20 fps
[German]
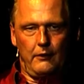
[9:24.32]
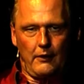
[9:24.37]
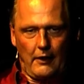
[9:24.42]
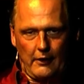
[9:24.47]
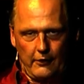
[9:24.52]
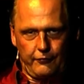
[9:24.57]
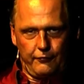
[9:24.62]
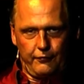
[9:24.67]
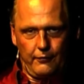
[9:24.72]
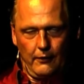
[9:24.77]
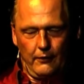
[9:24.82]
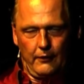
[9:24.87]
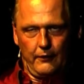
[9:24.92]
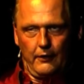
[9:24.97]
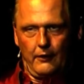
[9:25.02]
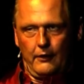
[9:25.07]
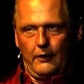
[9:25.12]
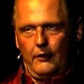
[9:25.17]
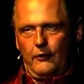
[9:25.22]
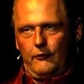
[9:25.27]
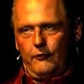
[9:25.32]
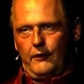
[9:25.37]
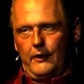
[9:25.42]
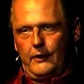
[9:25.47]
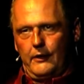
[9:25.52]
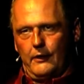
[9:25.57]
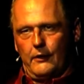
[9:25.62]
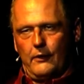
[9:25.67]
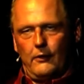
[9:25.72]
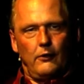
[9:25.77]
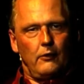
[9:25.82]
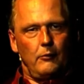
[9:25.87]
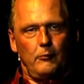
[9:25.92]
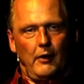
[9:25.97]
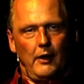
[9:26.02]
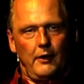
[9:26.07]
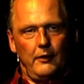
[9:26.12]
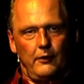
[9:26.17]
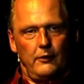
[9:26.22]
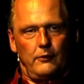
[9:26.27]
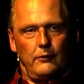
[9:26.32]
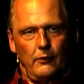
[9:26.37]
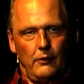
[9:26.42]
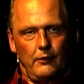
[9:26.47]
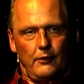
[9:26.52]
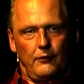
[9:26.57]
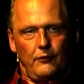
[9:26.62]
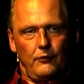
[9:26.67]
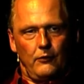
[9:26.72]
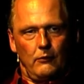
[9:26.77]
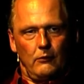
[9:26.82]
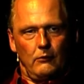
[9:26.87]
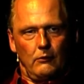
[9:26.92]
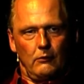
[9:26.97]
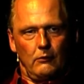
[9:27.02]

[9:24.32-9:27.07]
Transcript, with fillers: Nachfolgerin wäre ja auch meine Doris.